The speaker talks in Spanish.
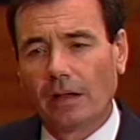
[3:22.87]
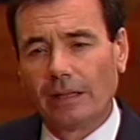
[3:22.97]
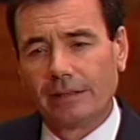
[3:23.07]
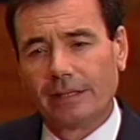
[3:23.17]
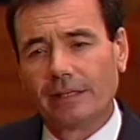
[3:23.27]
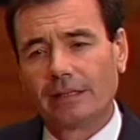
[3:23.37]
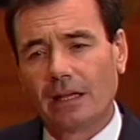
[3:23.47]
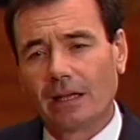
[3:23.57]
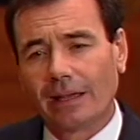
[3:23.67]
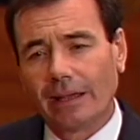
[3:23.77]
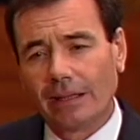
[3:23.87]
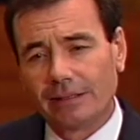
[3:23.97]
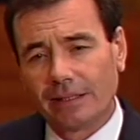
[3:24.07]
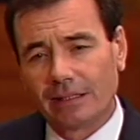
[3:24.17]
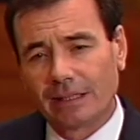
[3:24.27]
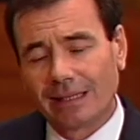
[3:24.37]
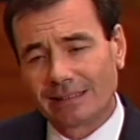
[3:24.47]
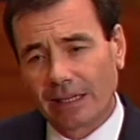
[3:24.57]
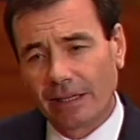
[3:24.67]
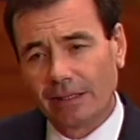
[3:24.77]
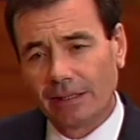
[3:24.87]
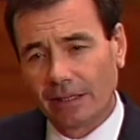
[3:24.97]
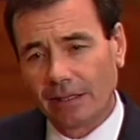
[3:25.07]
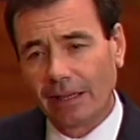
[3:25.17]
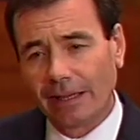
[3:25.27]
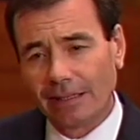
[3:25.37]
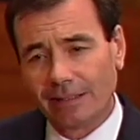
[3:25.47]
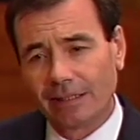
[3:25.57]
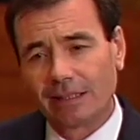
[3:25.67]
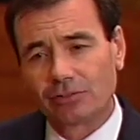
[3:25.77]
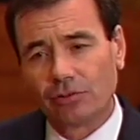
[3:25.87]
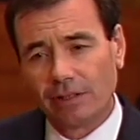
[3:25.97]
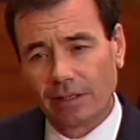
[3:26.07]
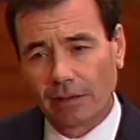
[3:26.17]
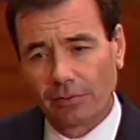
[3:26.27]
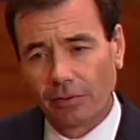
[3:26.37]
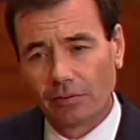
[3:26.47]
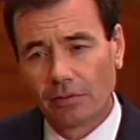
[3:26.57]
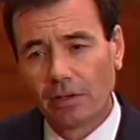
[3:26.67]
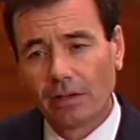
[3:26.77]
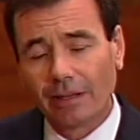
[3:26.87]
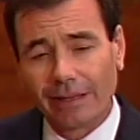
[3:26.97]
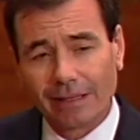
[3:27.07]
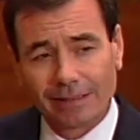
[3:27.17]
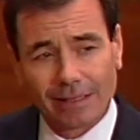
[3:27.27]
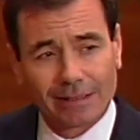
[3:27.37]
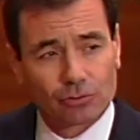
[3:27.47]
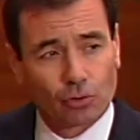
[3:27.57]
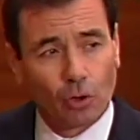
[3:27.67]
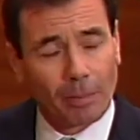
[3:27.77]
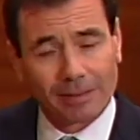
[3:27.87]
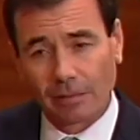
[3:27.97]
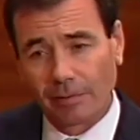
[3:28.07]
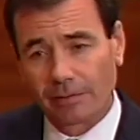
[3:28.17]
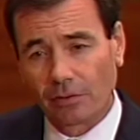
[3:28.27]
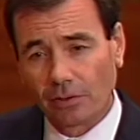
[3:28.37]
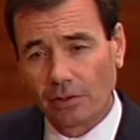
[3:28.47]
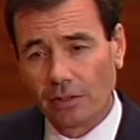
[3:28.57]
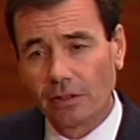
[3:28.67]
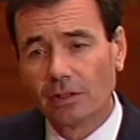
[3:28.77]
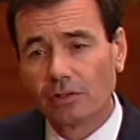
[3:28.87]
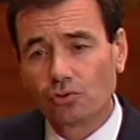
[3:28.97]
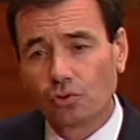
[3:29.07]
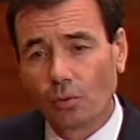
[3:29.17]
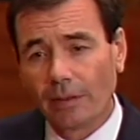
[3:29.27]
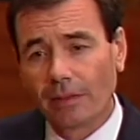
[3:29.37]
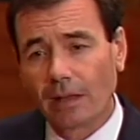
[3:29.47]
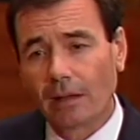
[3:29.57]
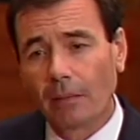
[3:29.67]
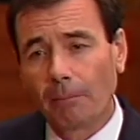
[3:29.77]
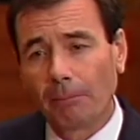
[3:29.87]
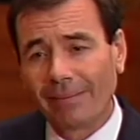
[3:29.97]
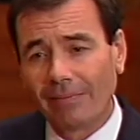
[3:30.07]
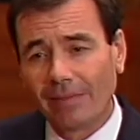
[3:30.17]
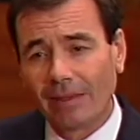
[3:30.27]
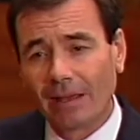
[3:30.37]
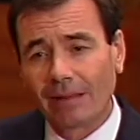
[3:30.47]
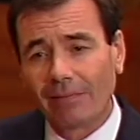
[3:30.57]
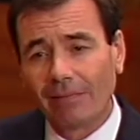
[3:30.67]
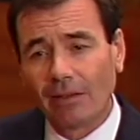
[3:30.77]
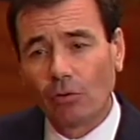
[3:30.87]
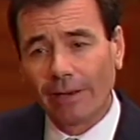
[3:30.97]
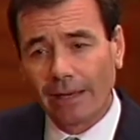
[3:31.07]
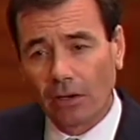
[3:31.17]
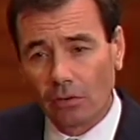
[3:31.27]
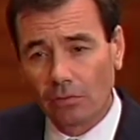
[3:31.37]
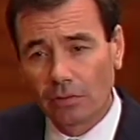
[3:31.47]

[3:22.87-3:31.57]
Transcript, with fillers: entienda, entienda a esta gente, entienda su indignación y entienda su comportamiento de hoy. Su vida pendía de un hilo